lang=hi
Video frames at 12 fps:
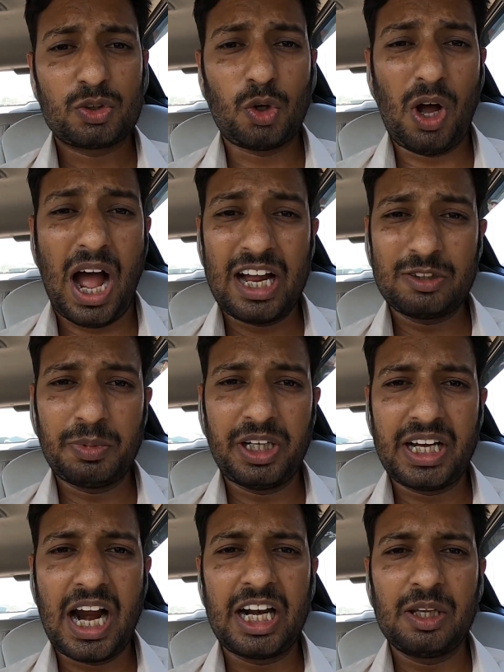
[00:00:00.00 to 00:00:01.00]
सो so, आज
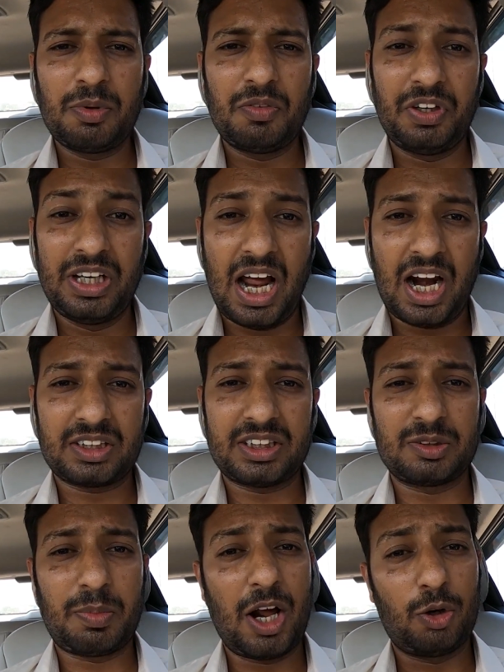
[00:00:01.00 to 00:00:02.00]
मेरी गाड़ी में व्हील
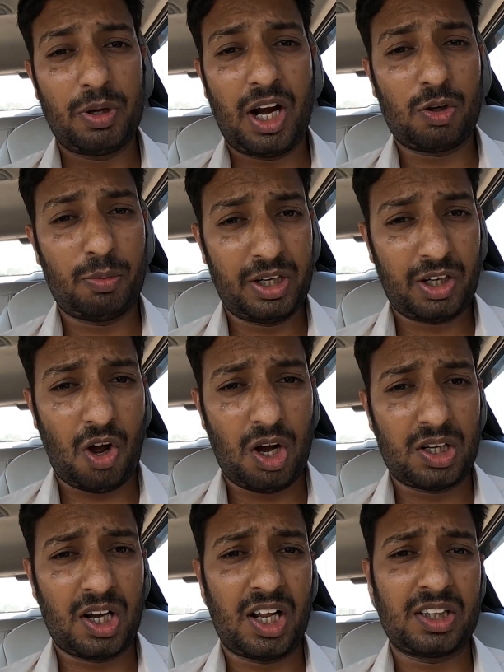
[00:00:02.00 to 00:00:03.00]
आर्चेस भानु बना को मैंने
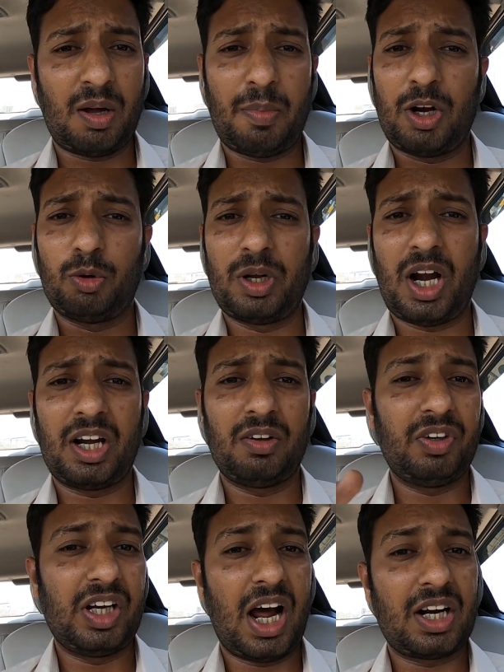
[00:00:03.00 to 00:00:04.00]
कॉल करा था भानु बना
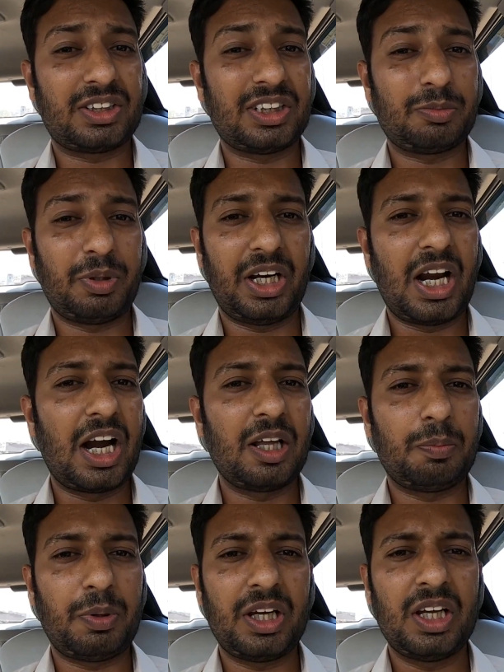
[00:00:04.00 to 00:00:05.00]
ने व्हील आर्चेस मेरी
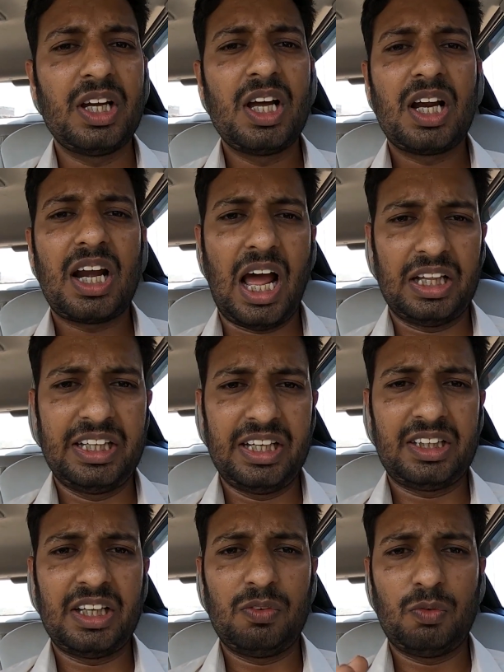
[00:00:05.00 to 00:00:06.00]
गाड़ी पे ला
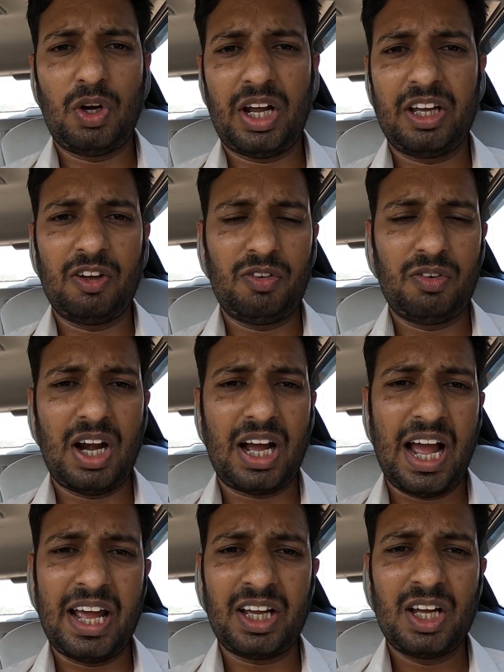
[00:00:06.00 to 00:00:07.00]
दिए थे वो लगे
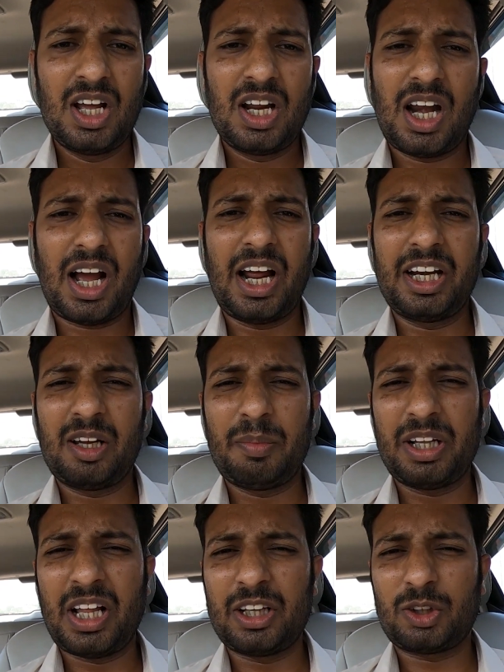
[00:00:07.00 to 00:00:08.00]
लगाए लगाने के
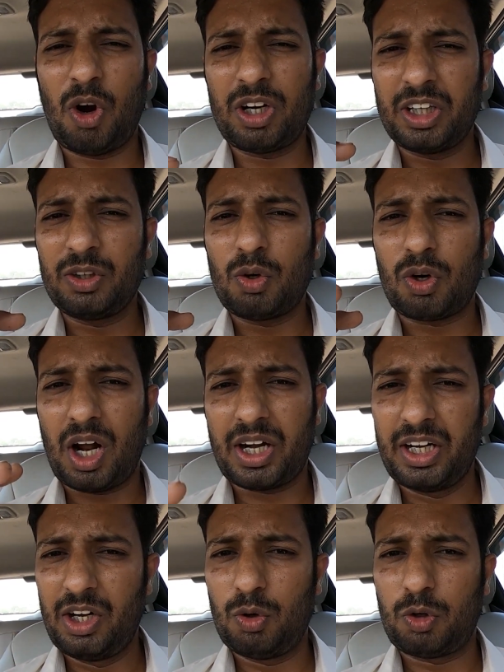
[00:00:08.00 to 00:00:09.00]
बाद आई थॉट इनको
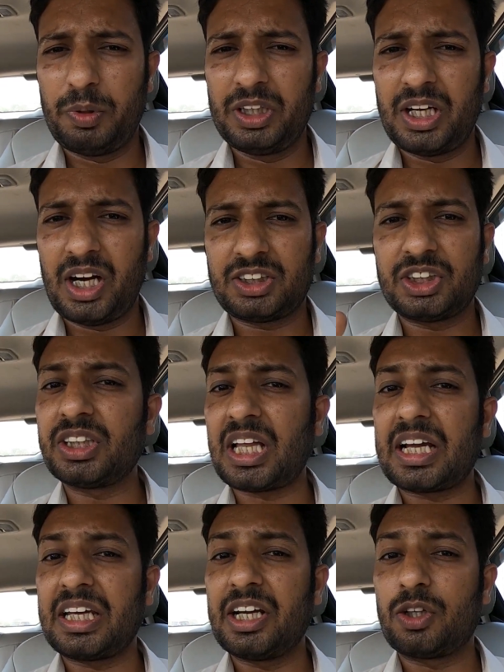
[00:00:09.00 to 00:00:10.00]
रगेड लुक भी देना चाहिए
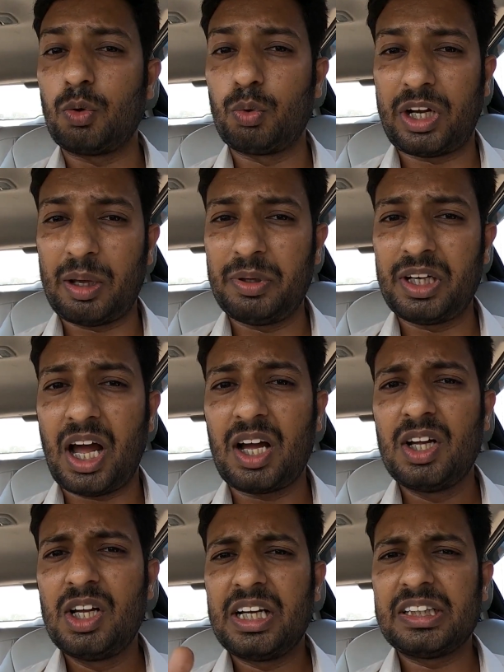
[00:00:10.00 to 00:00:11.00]
ताकि ये टूटे भी ना
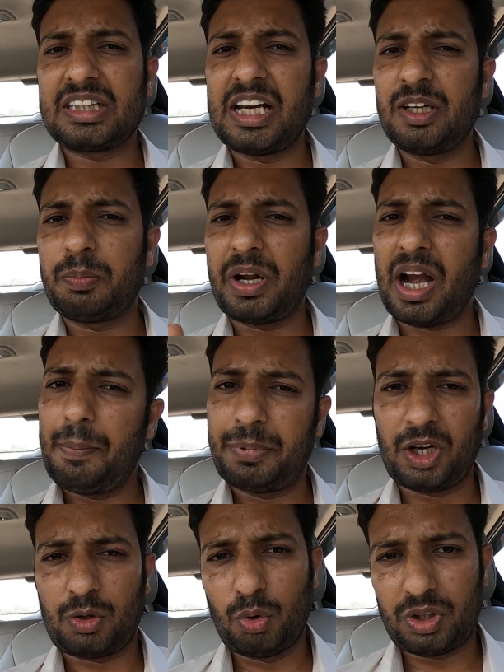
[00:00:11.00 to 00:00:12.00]
इसलिए इन पर
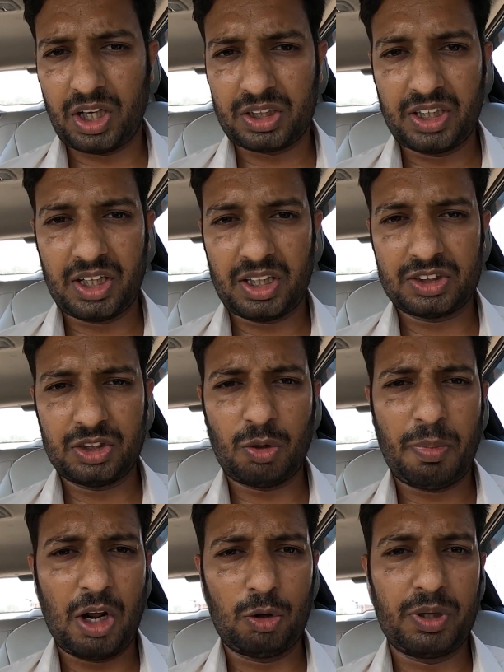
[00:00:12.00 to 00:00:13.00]
रैप्टर कोट कर देना चाहिए
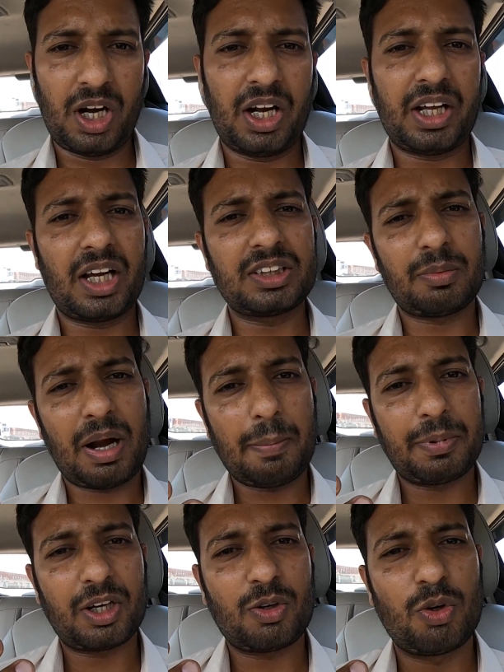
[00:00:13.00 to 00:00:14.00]
तो भानु बना ने कहा जब
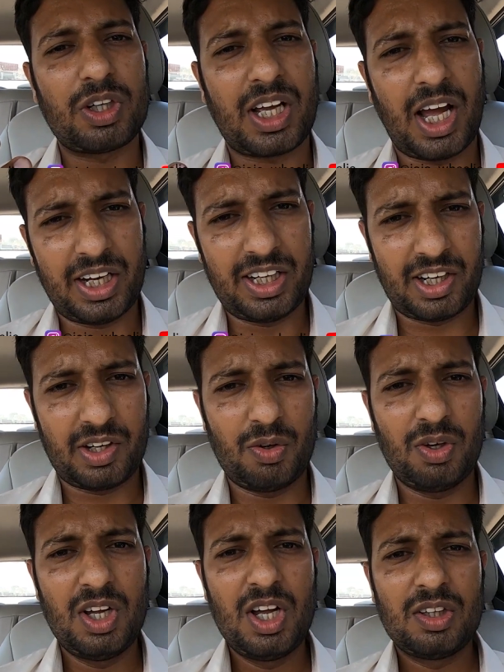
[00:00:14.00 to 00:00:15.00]
रैप्टर कोट कर ही रहे
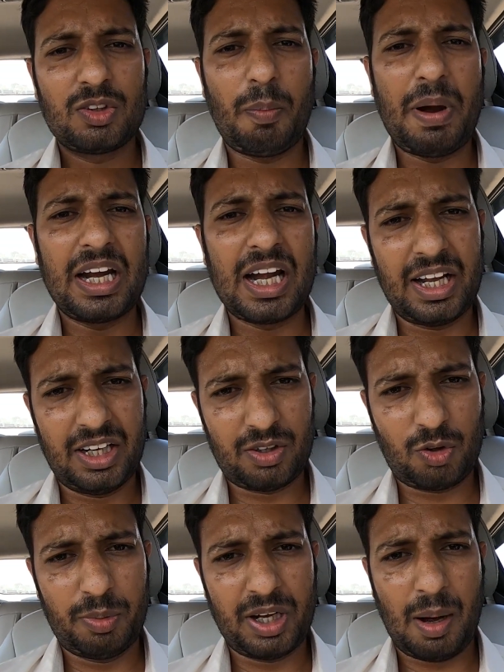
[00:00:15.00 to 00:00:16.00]
हो तो बेड
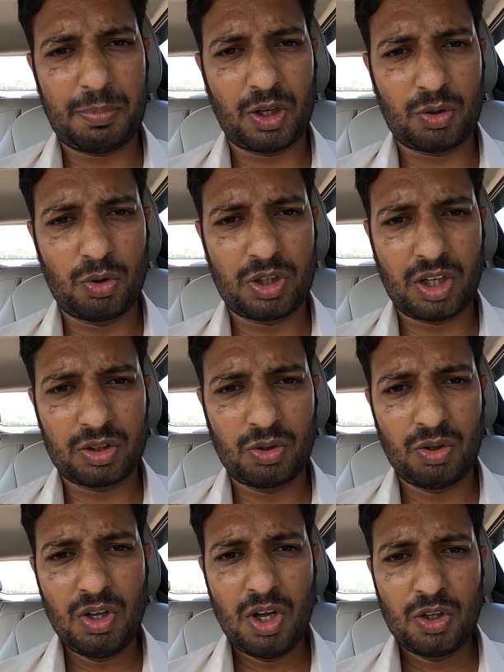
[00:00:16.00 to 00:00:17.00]
लाइनर को भी रैप्टर कोट कर
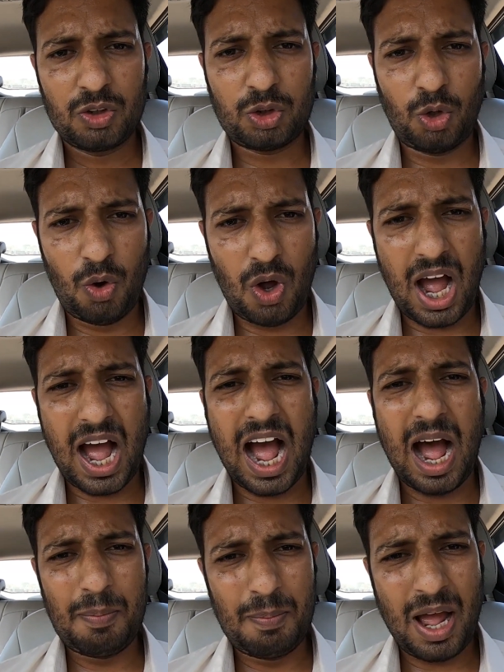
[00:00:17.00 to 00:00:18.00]
दो तो
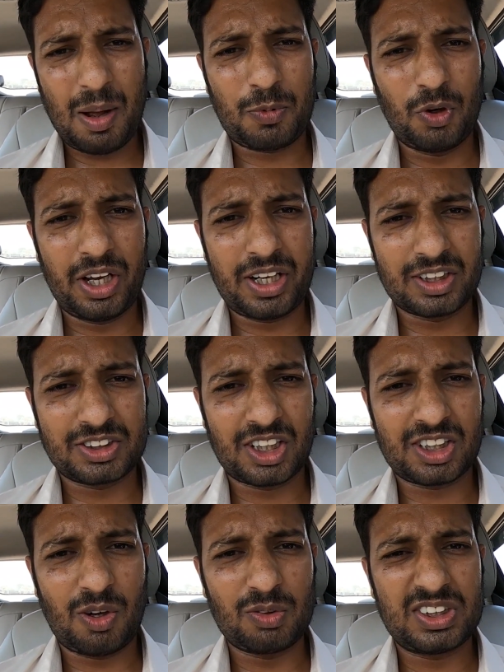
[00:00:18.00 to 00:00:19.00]
अब मैं आपको लेकर
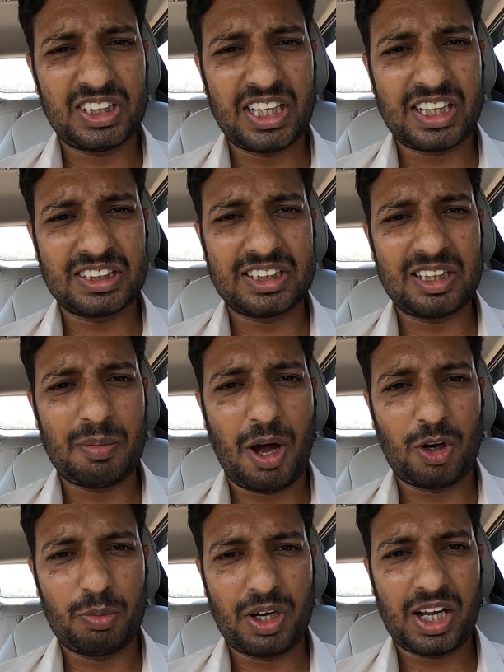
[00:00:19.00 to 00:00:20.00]
चलता हूँ सीधे के सीधे
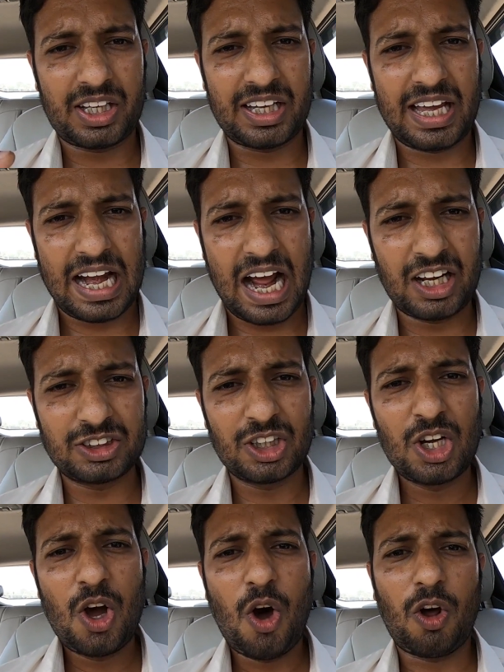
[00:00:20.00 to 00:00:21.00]
भानु बना के गैराज
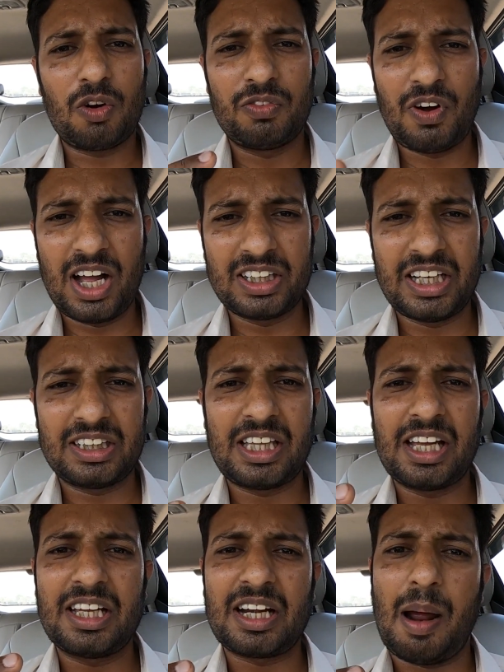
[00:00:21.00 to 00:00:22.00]
और वहाँ
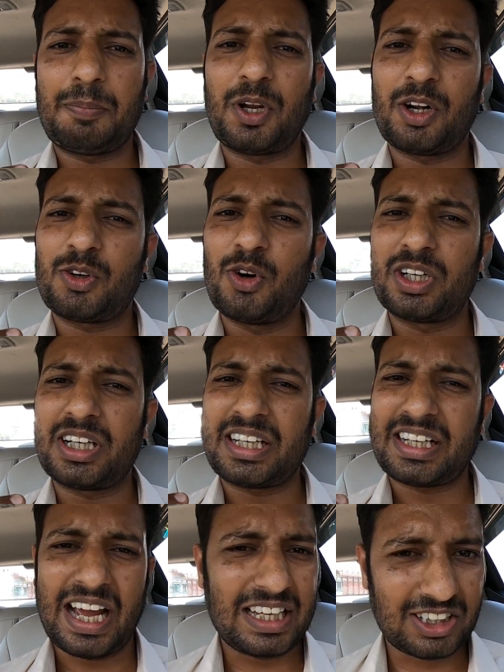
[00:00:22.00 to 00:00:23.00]
देखते हैं कि राप्टर कोट
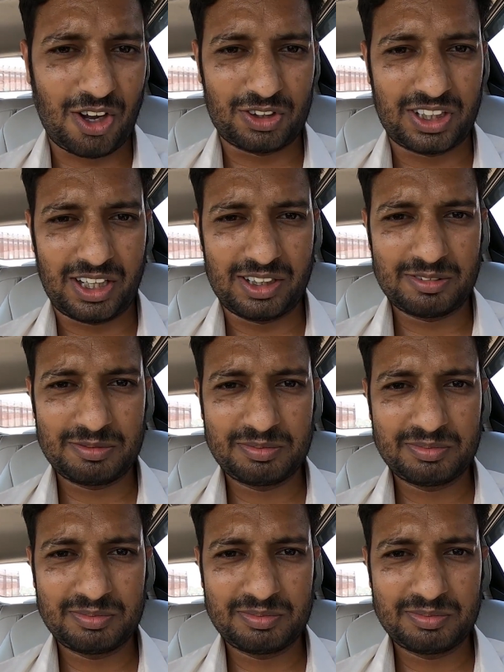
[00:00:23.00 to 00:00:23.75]
कैसा होता है